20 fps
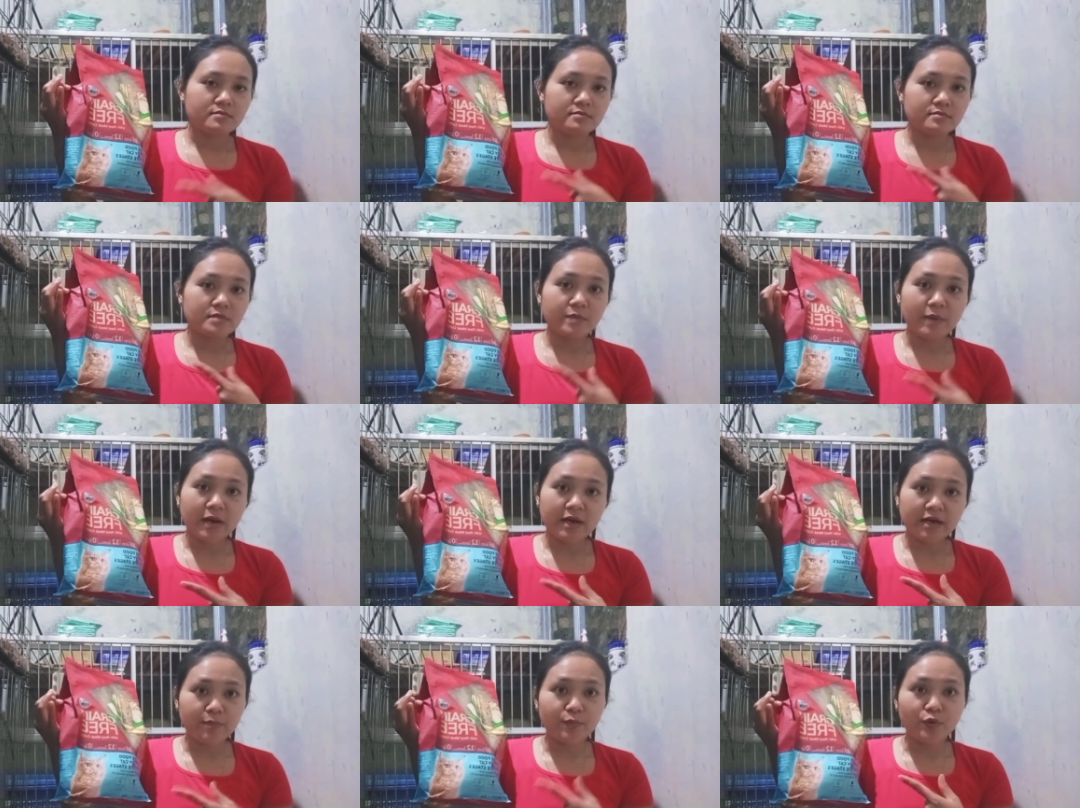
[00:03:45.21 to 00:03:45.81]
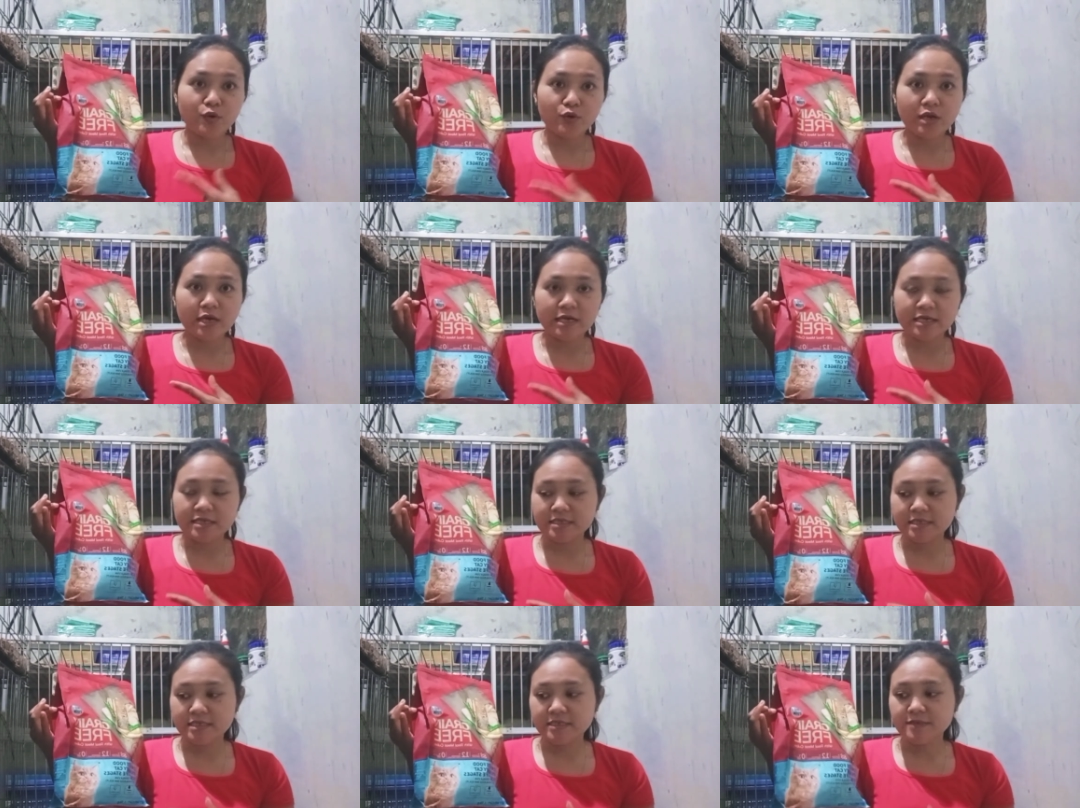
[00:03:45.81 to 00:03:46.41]
memakai produk
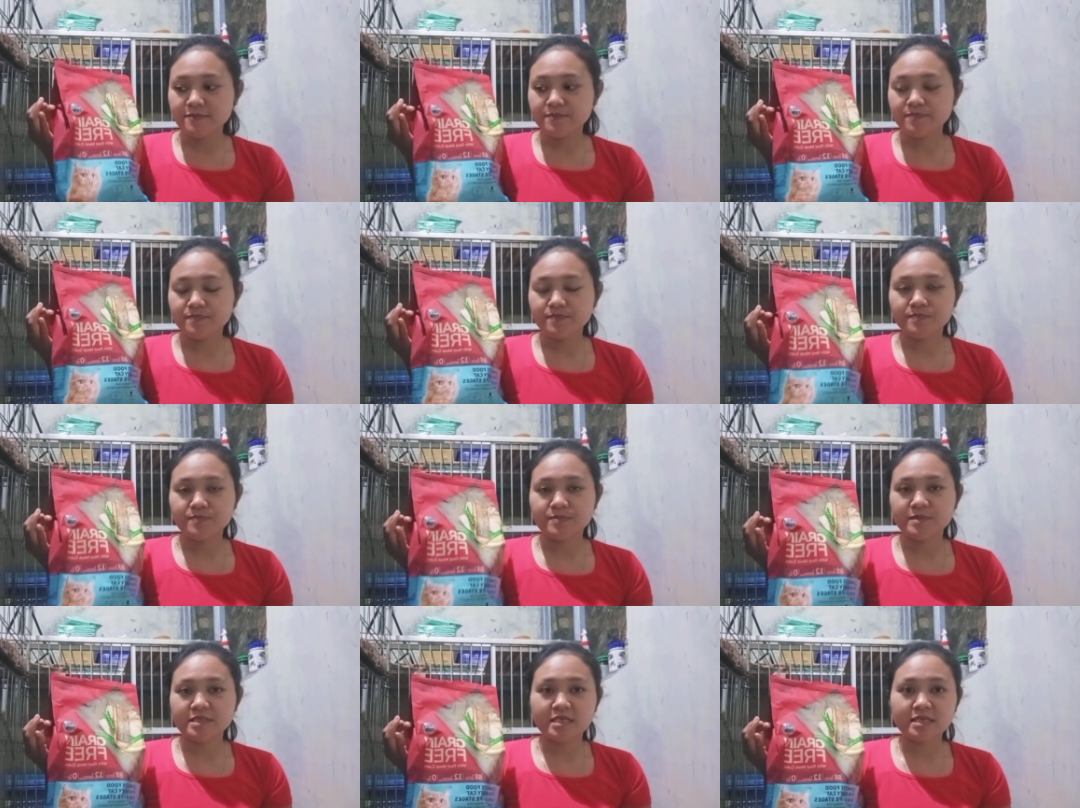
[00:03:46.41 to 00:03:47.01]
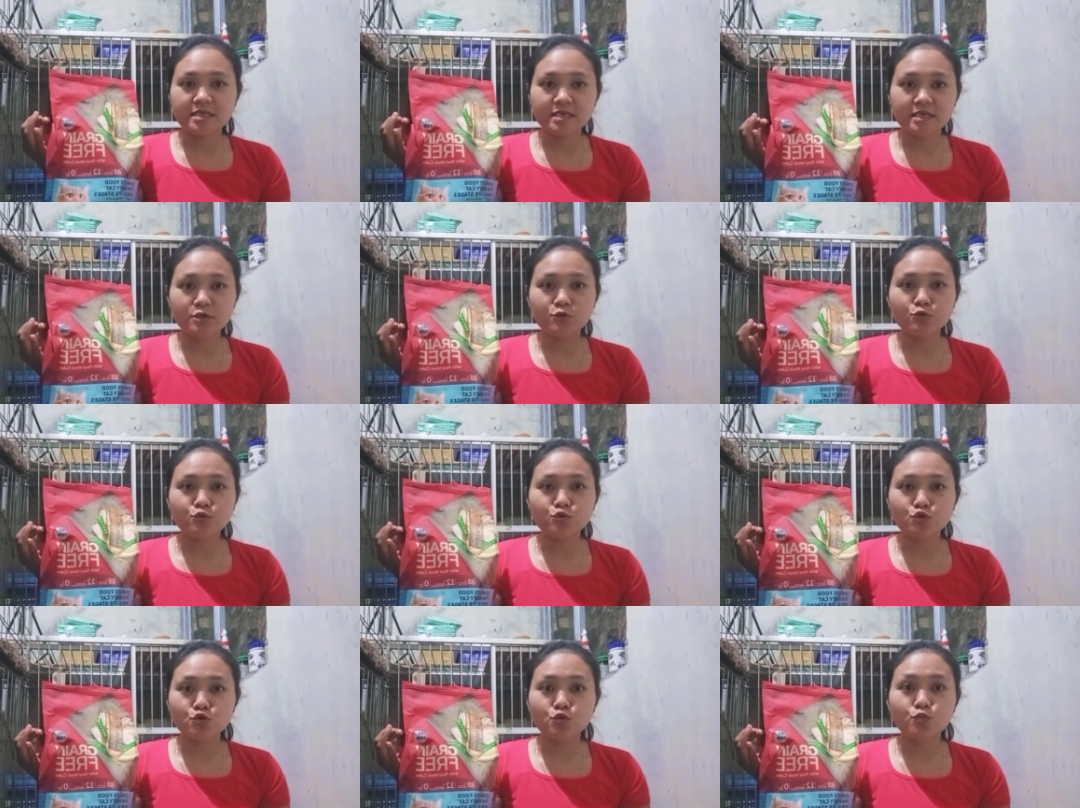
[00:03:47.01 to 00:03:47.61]
ini jadi
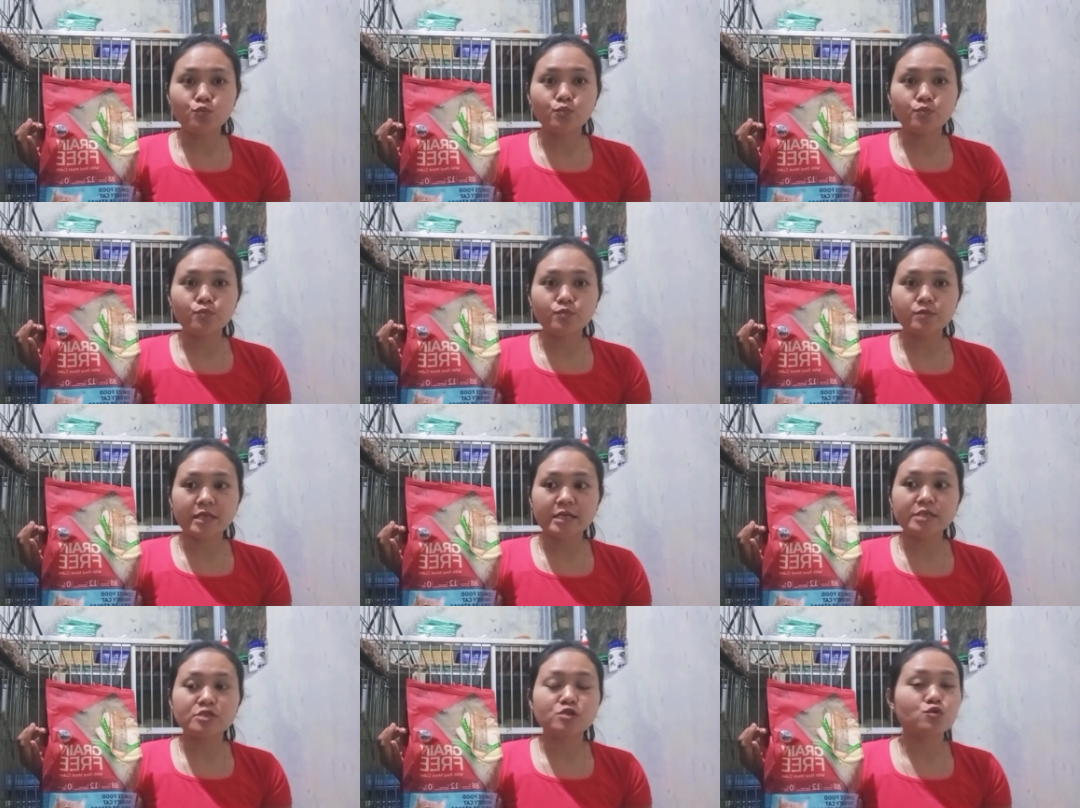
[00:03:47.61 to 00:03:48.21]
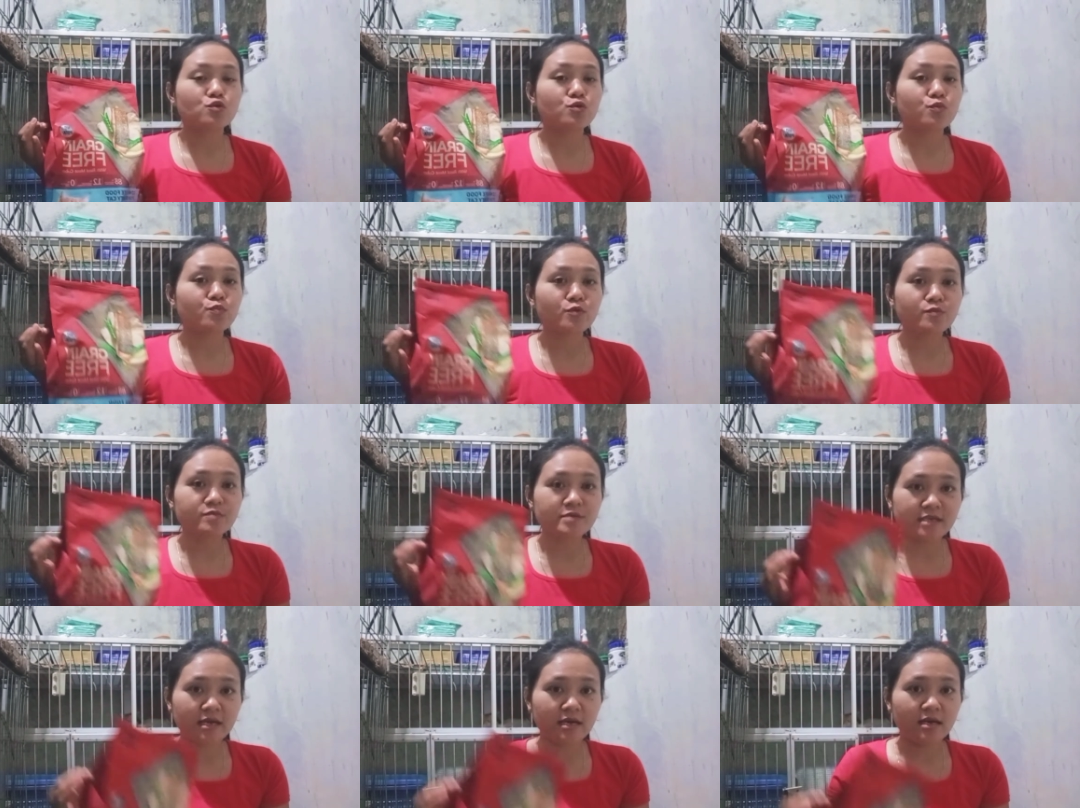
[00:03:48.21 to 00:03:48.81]
untuk tekstur
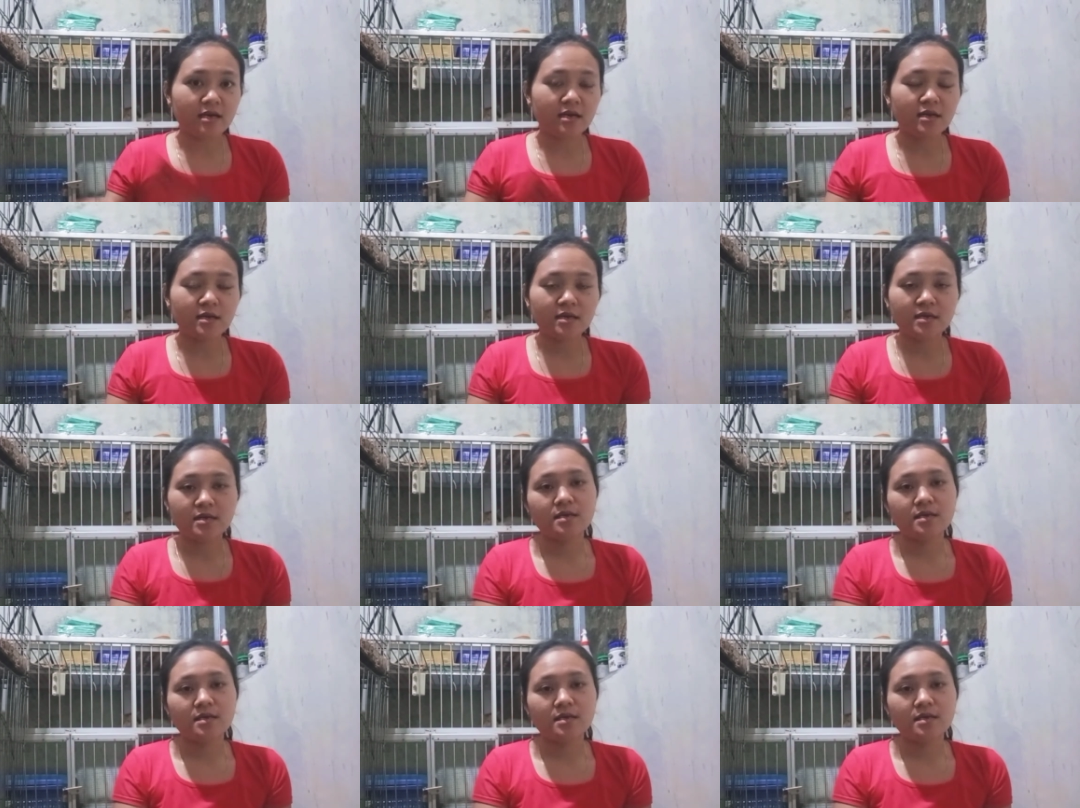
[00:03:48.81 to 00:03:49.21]
pupnya